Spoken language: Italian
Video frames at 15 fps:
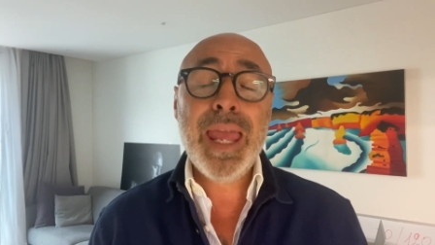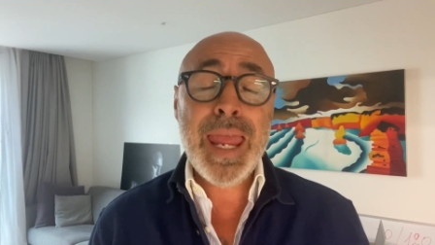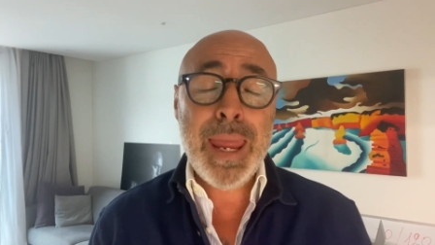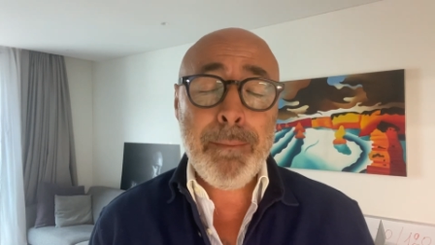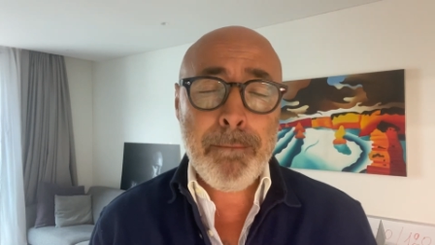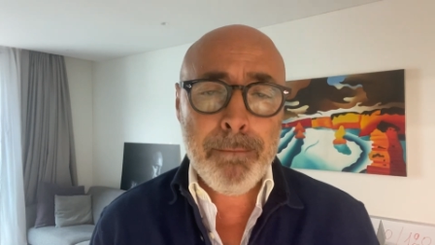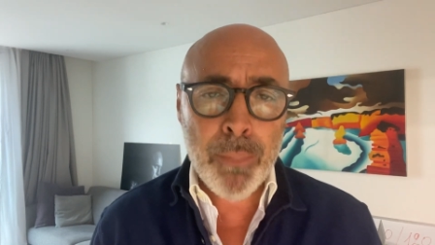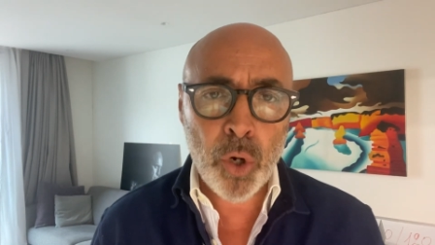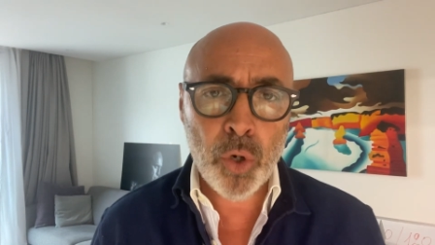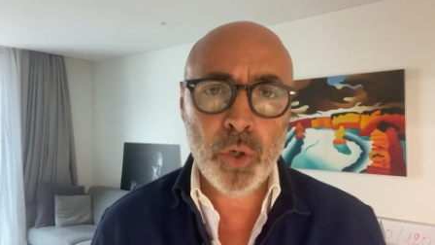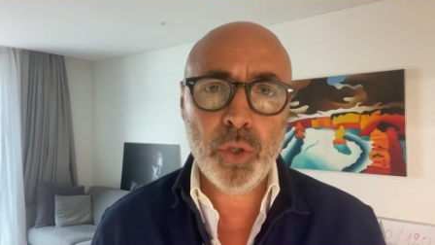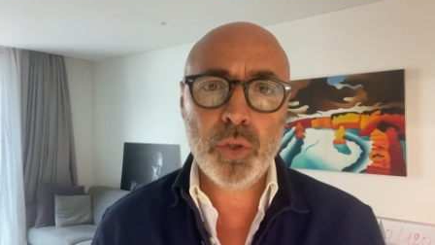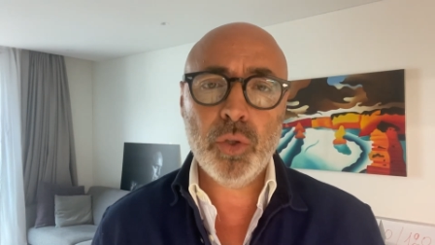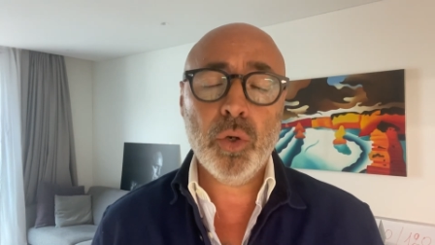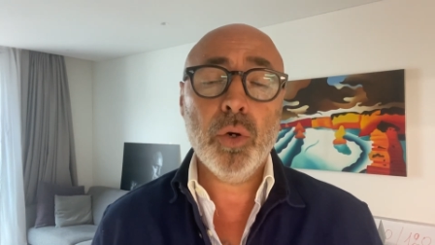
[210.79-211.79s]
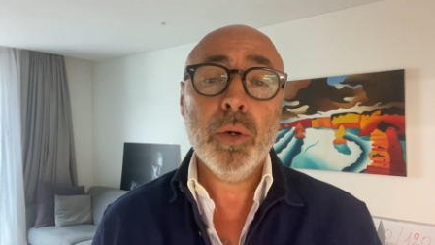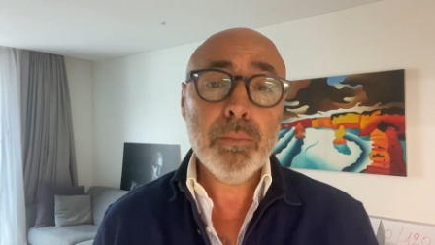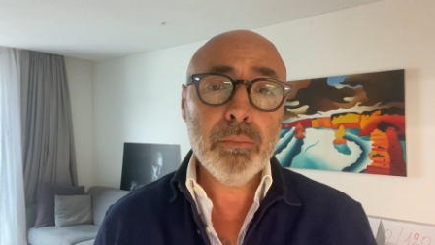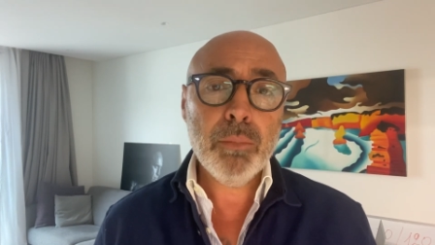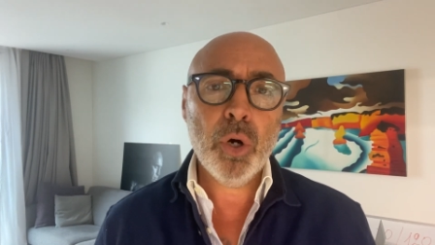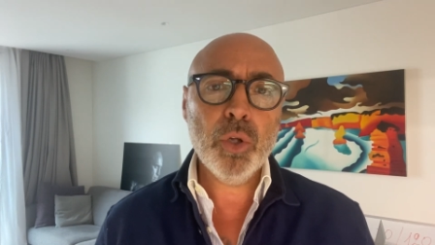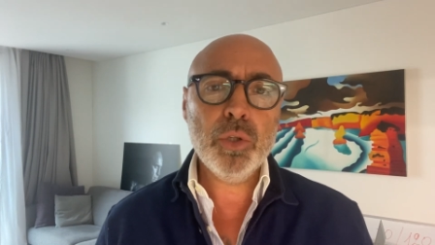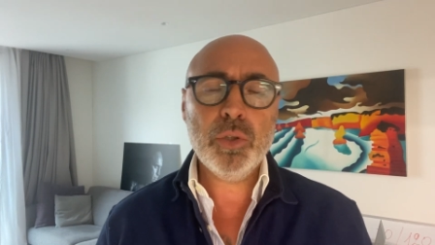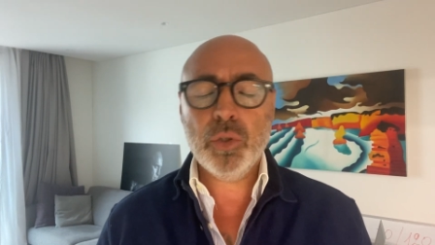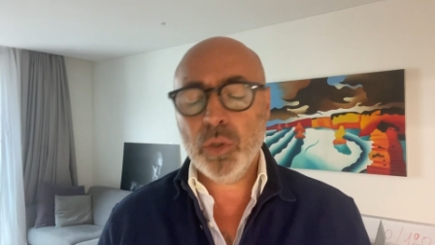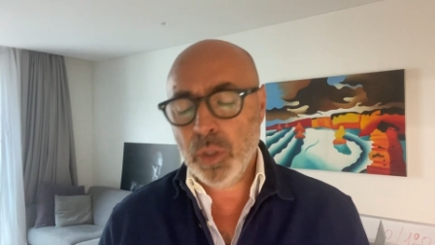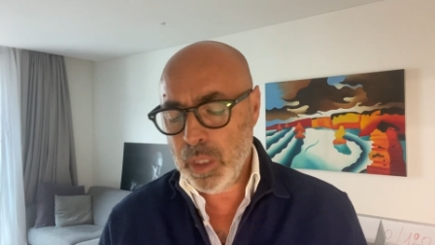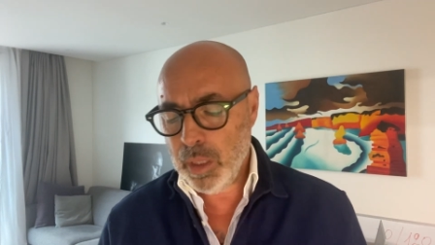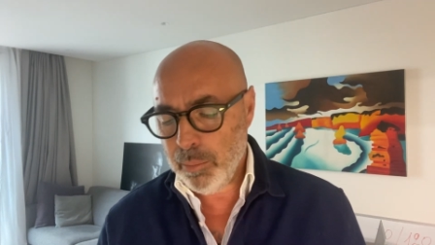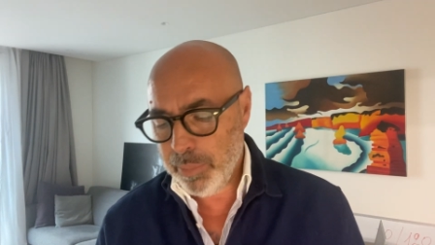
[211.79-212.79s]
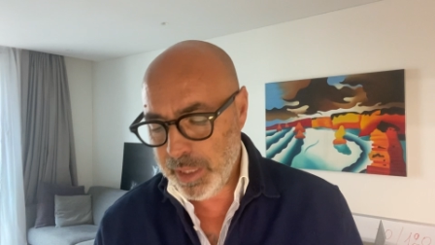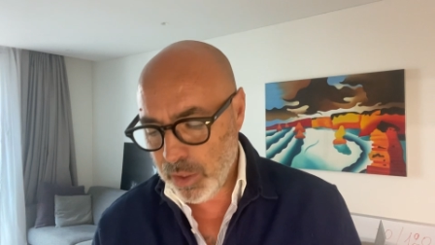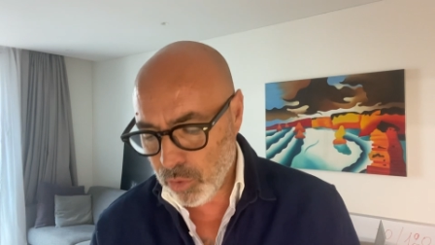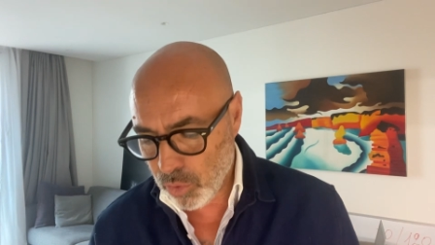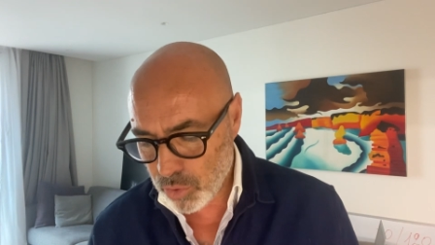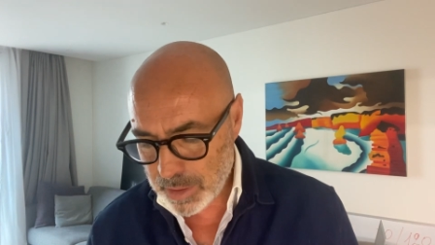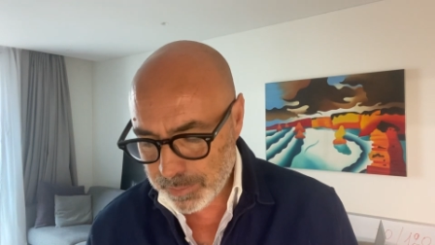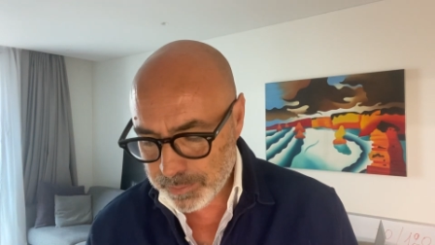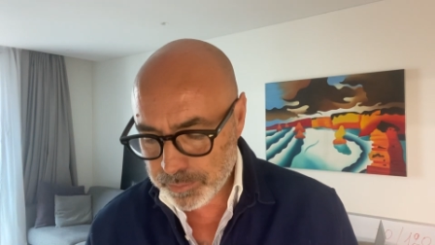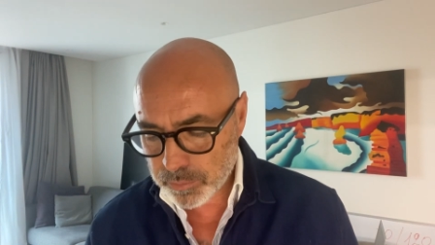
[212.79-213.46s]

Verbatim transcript: è molto, molto pericolosa.